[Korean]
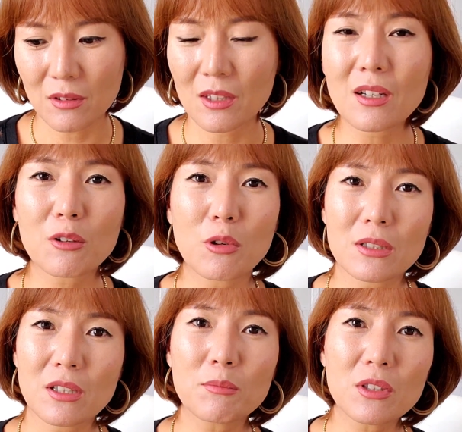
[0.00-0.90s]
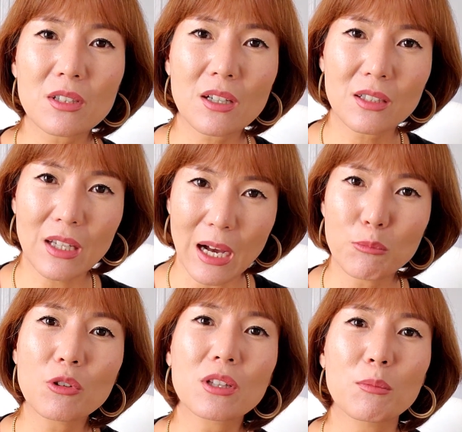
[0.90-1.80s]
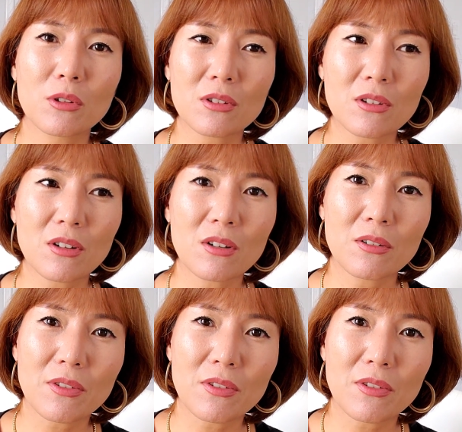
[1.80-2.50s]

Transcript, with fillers: 일하고 와서 힘드니까 그냥 아무거나 먹는 거예요.